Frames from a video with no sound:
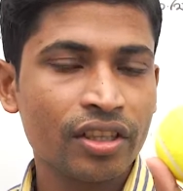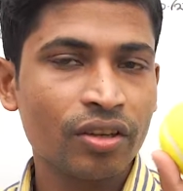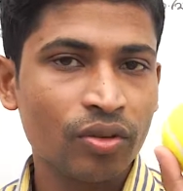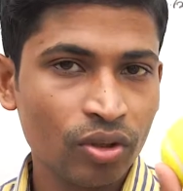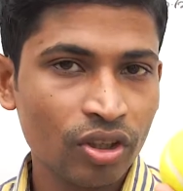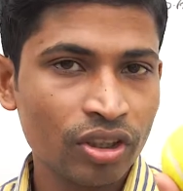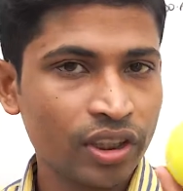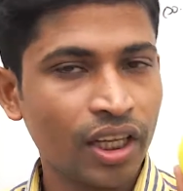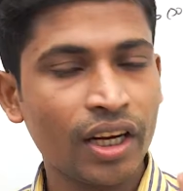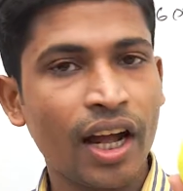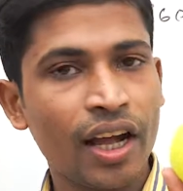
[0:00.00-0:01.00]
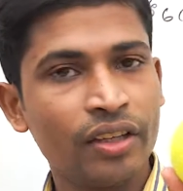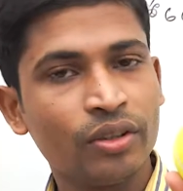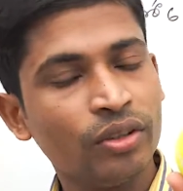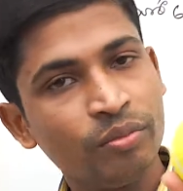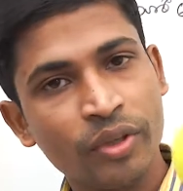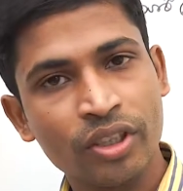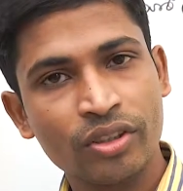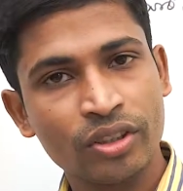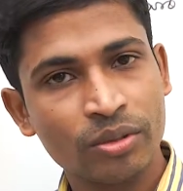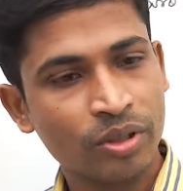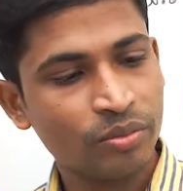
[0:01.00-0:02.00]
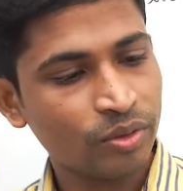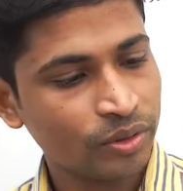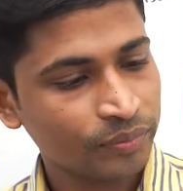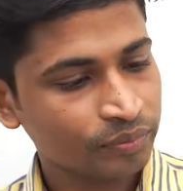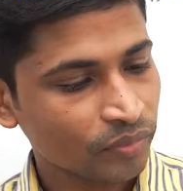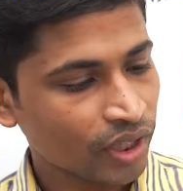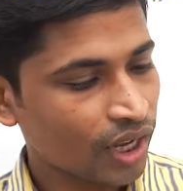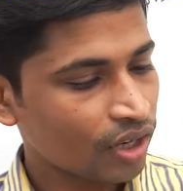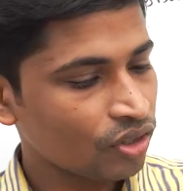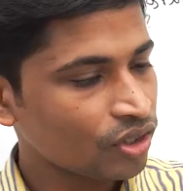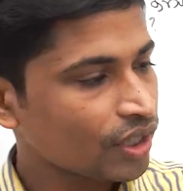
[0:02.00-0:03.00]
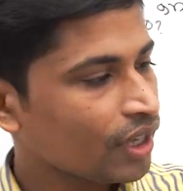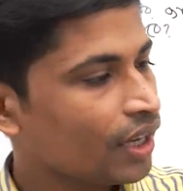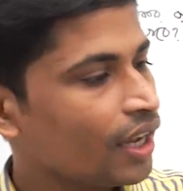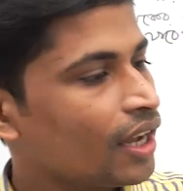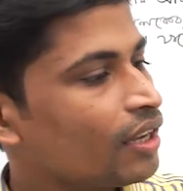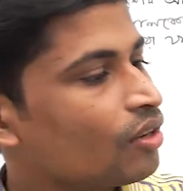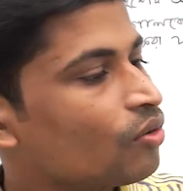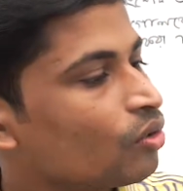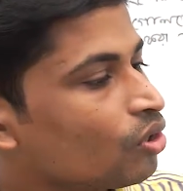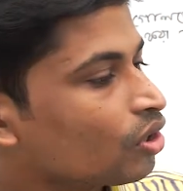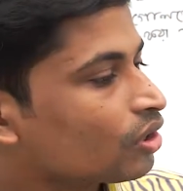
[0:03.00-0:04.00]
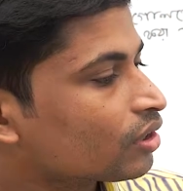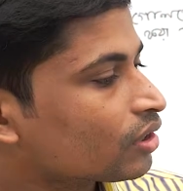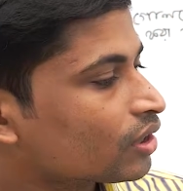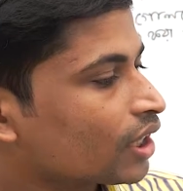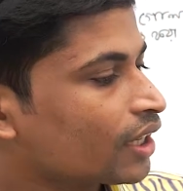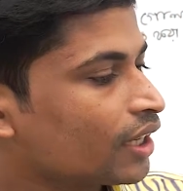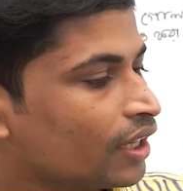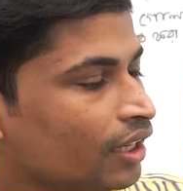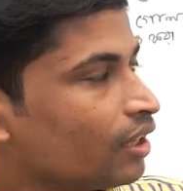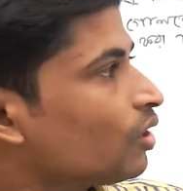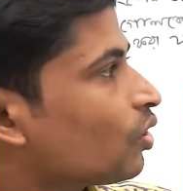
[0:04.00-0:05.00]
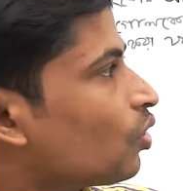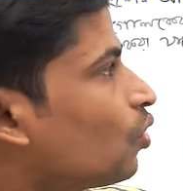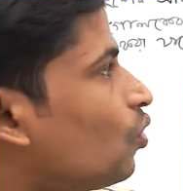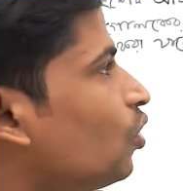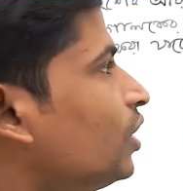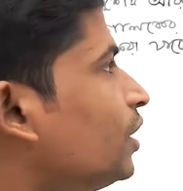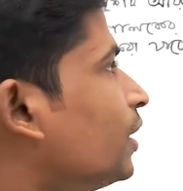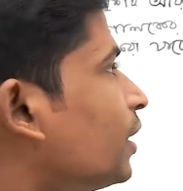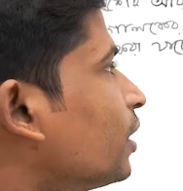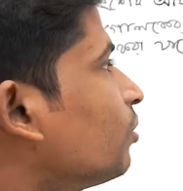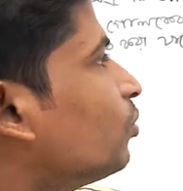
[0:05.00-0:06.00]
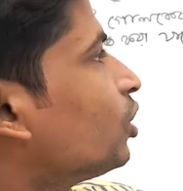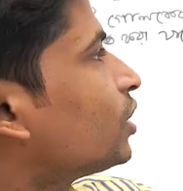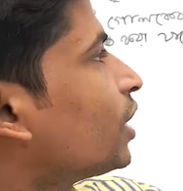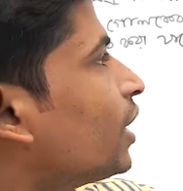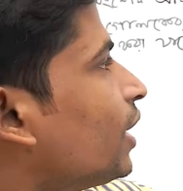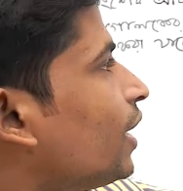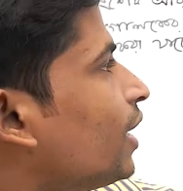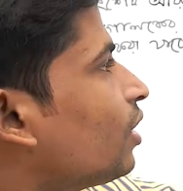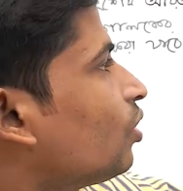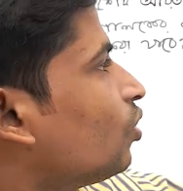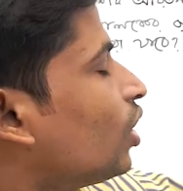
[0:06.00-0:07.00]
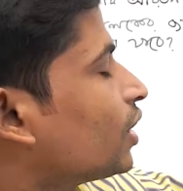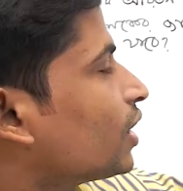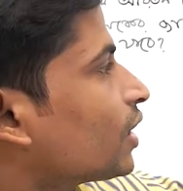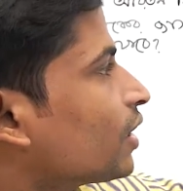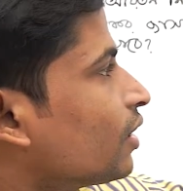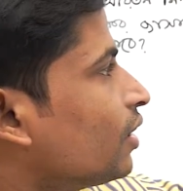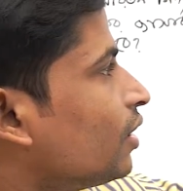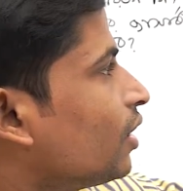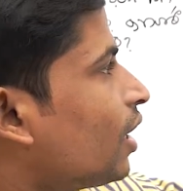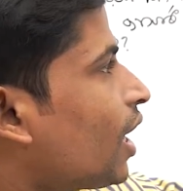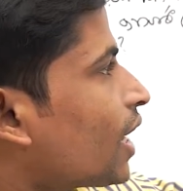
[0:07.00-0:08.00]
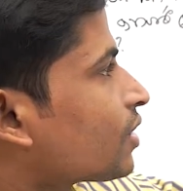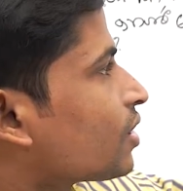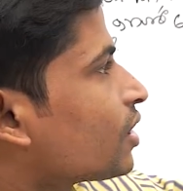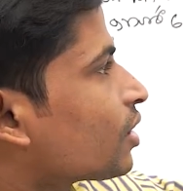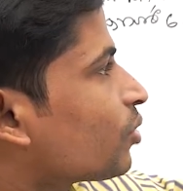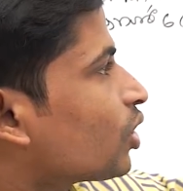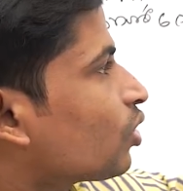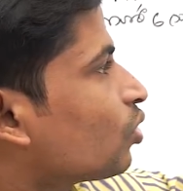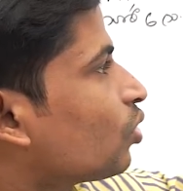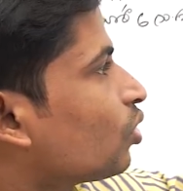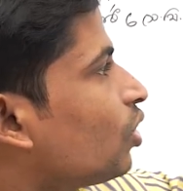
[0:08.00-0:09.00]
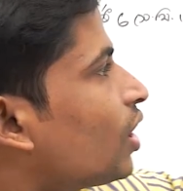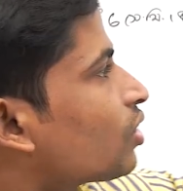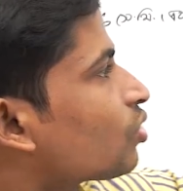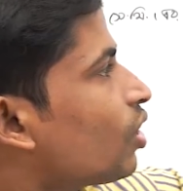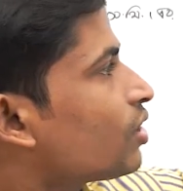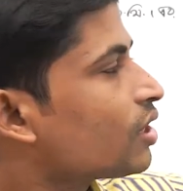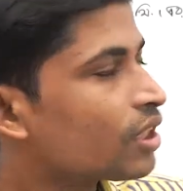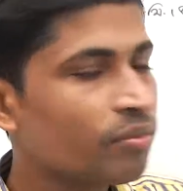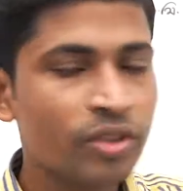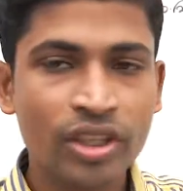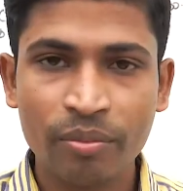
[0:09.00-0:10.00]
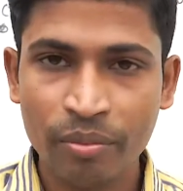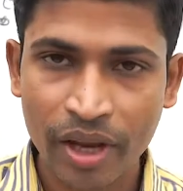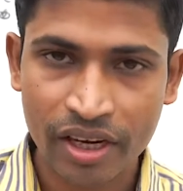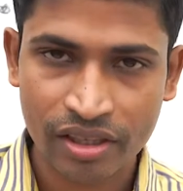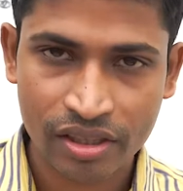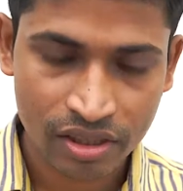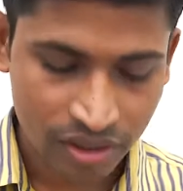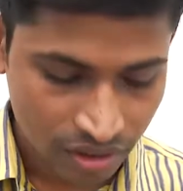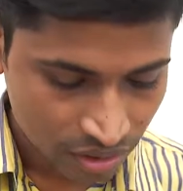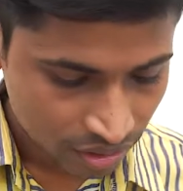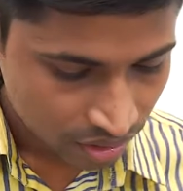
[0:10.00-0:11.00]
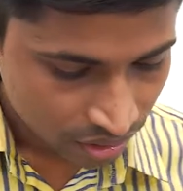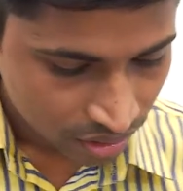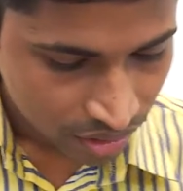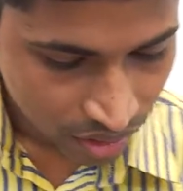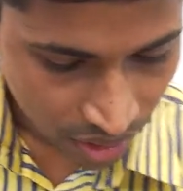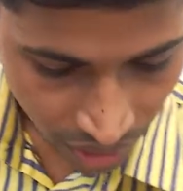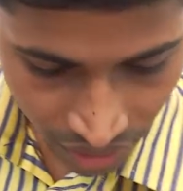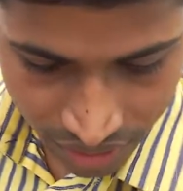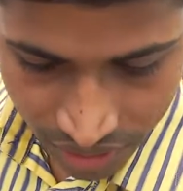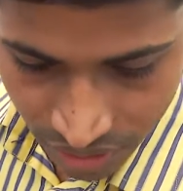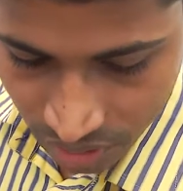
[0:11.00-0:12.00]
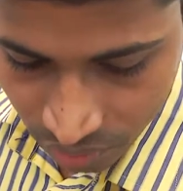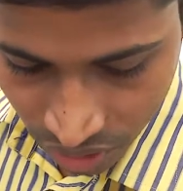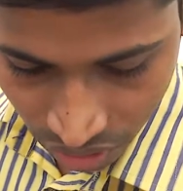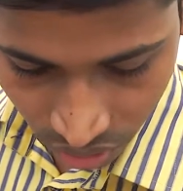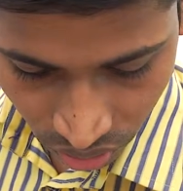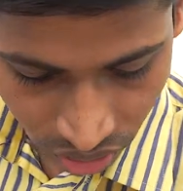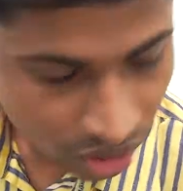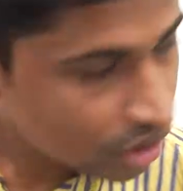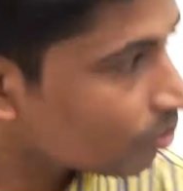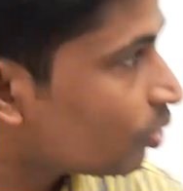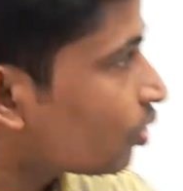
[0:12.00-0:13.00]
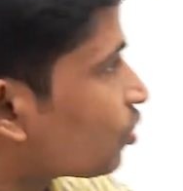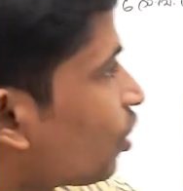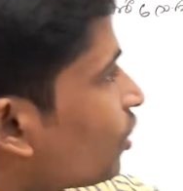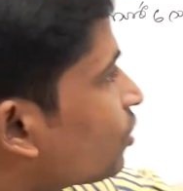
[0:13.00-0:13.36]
যে গোলক তার আয়তন বের করতে পারবো এখন এই গোলকটাকে গলিয়ে বলছে এর লোহা থেকে আট সেন্টিমিটার দৈর্ঘ্য আর ছয় সেন্টিমিটার ব্যাস আট সেন্টিমিটার দৈর্ঘ্য এবং ছয়